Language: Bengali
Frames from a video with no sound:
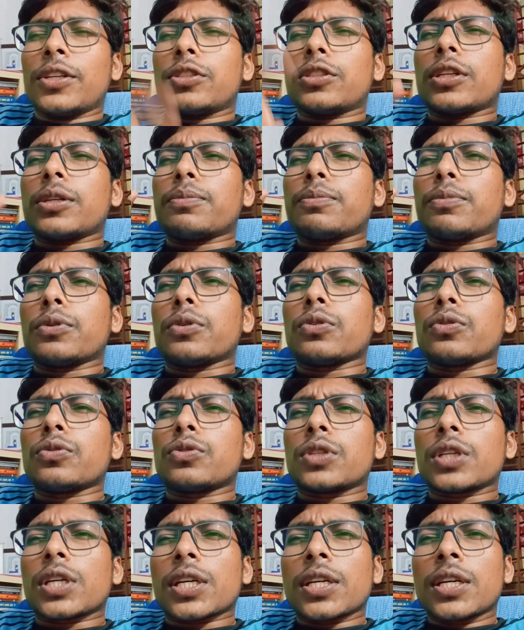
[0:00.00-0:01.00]
তারপর
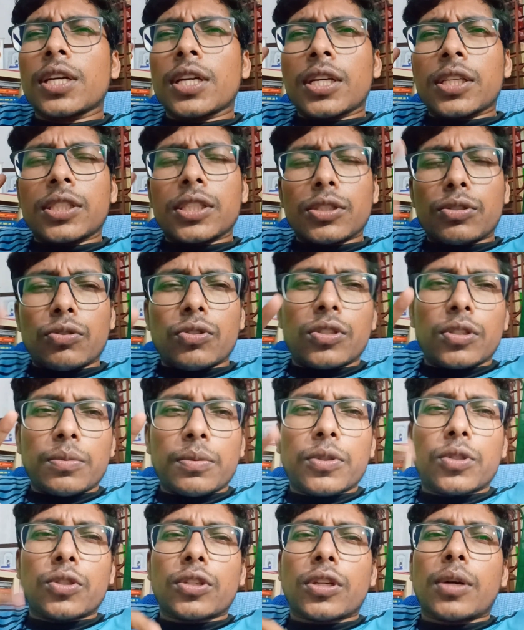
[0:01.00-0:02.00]
হচ্ছে টি টোয়েন্টি
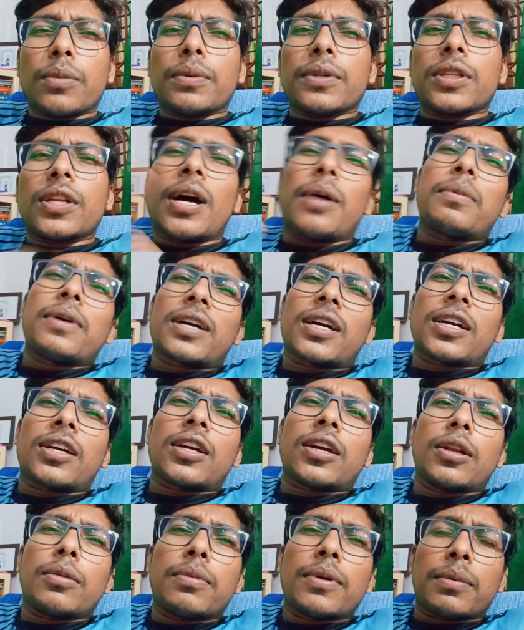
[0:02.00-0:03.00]
বিশ্বকাপে ধামাকা
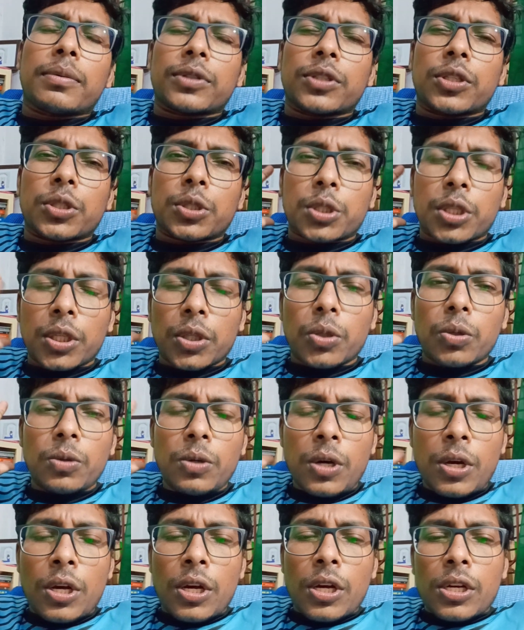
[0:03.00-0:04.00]
খেলবে আমাদের শান্ত
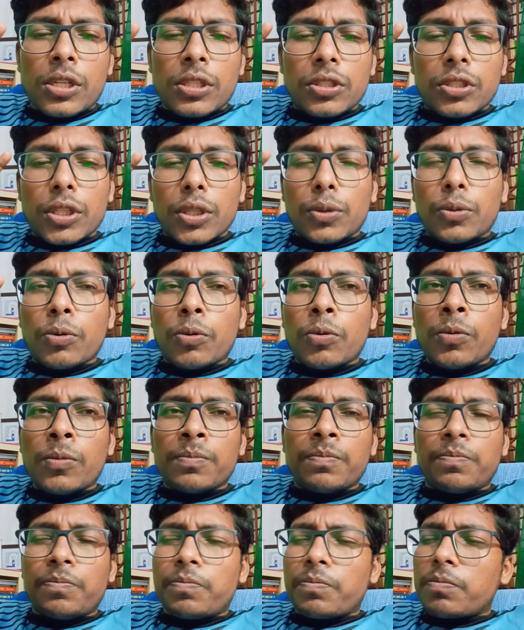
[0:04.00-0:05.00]
যেহেতু
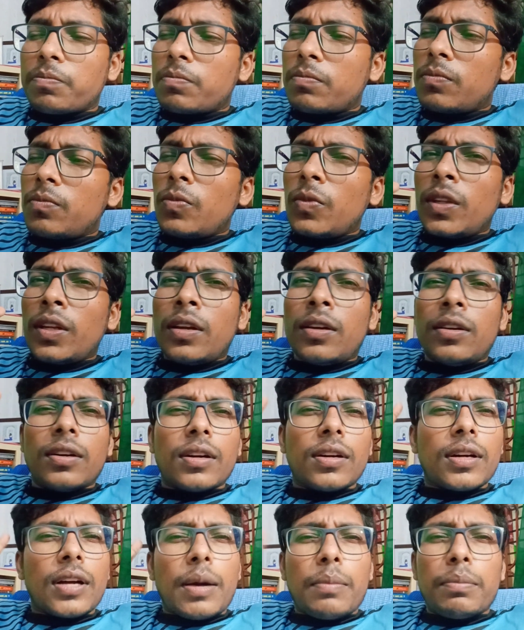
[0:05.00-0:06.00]

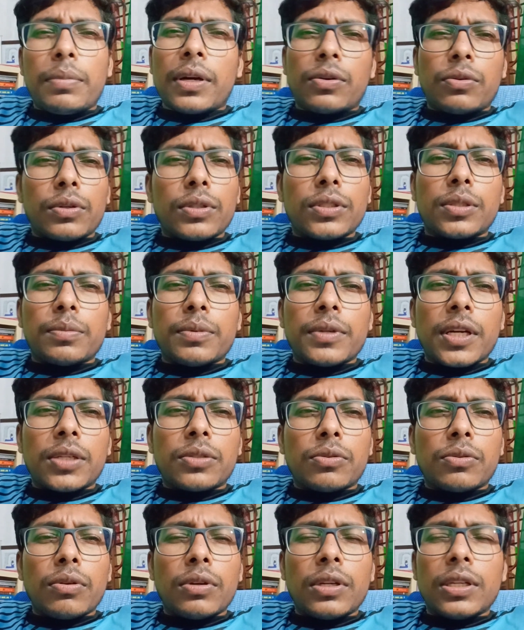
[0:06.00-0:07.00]
কামব্যাক করেছে বিরাট
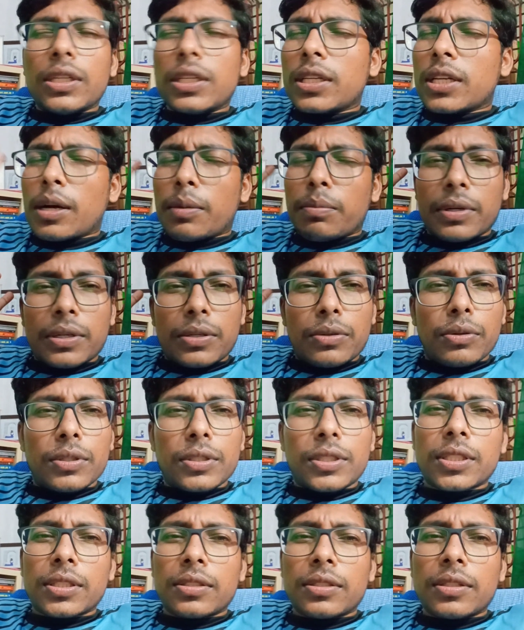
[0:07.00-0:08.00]
কোহলি কামব্যাক
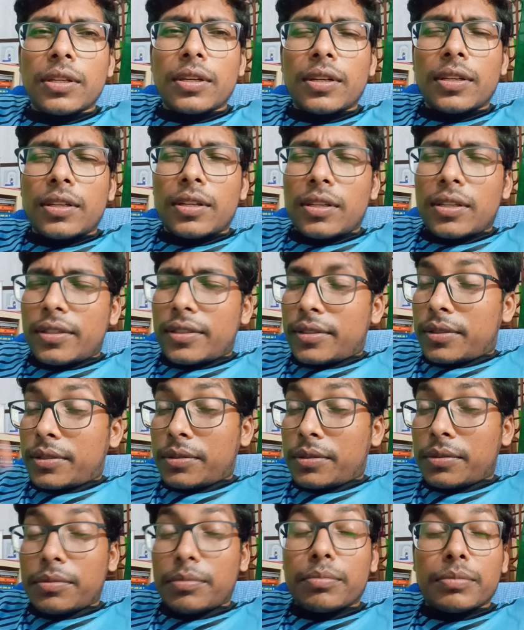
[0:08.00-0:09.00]
করেছে
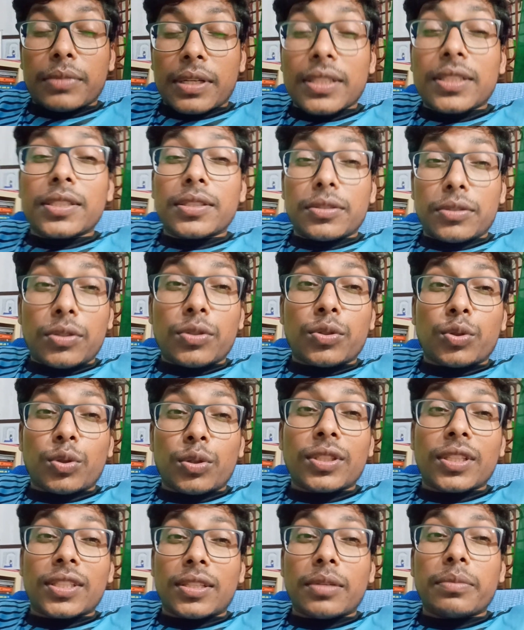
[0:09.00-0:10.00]
মাঝে ছয়
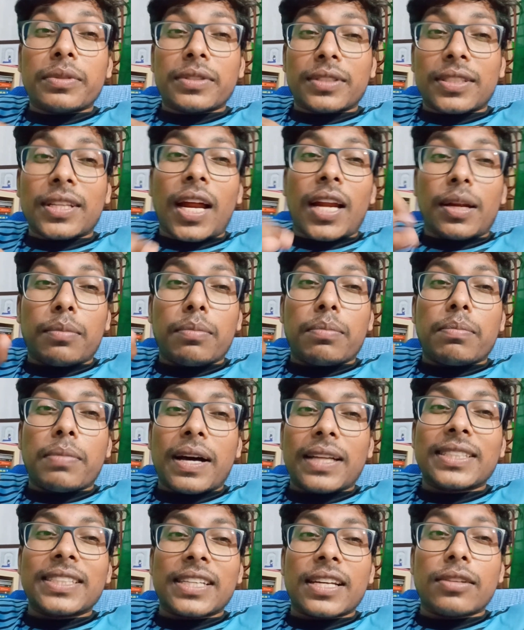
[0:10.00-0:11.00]
সাতটা ম্যাচ টানা
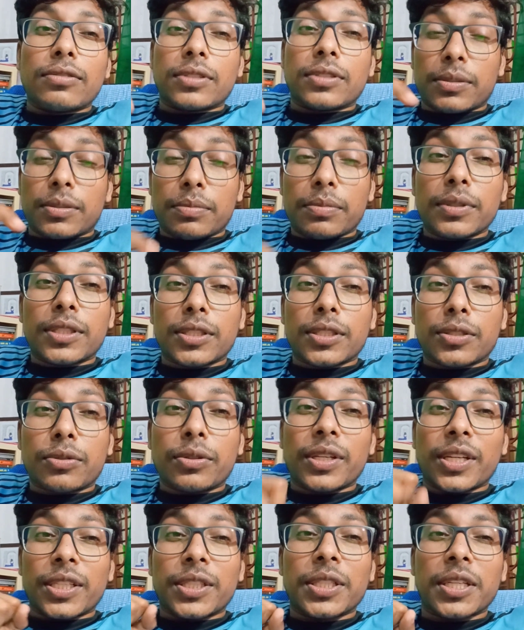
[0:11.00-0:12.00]
বাজে খেলছে বিশেষ
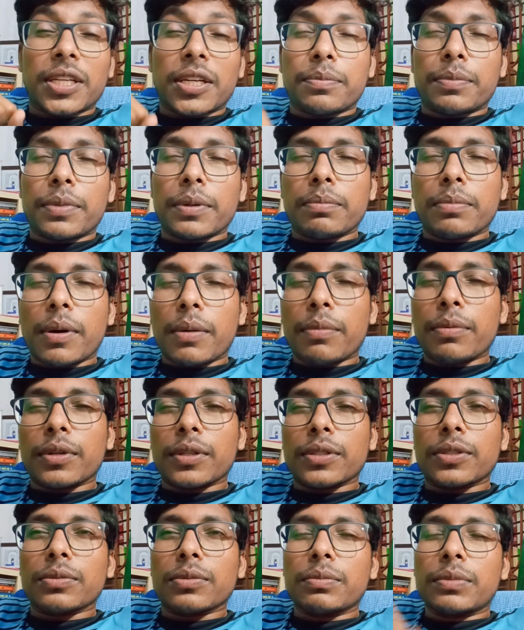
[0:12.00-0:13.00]
করে এশিয়া কাপে বাবুর
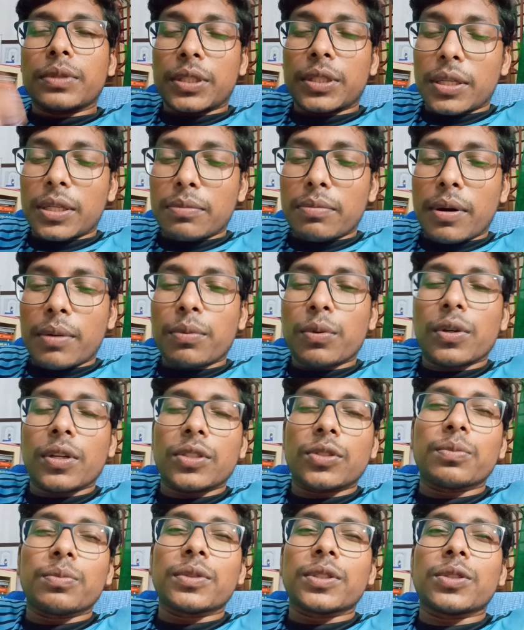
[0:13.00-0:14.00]
আজম সেই বাবুর
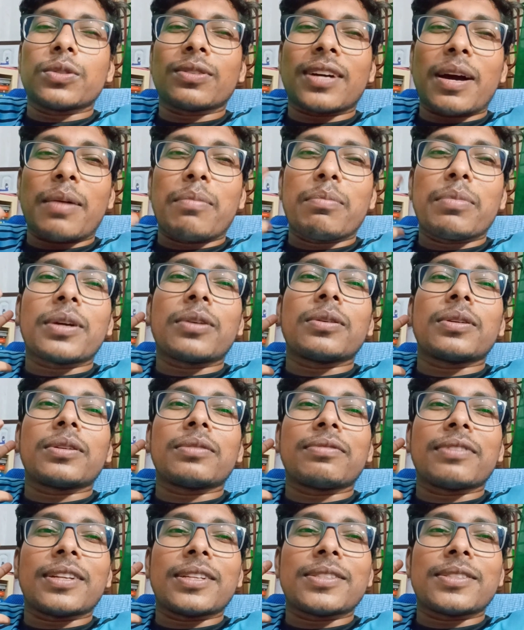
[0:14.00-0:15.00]
আজম কিন্তু কামব্যাক করে
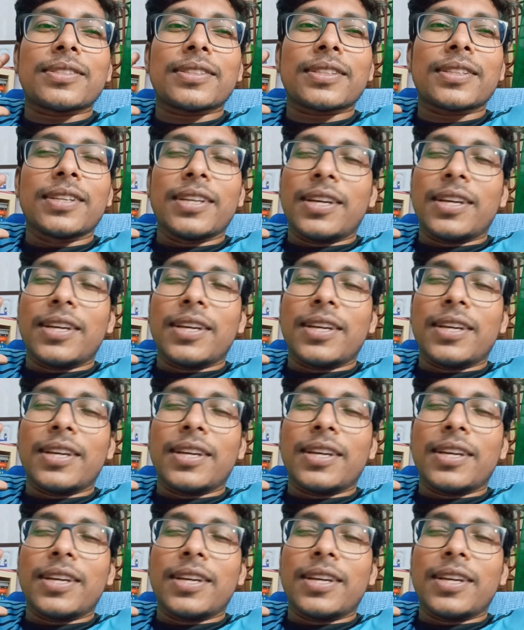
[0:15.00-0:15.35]
ফেলেছে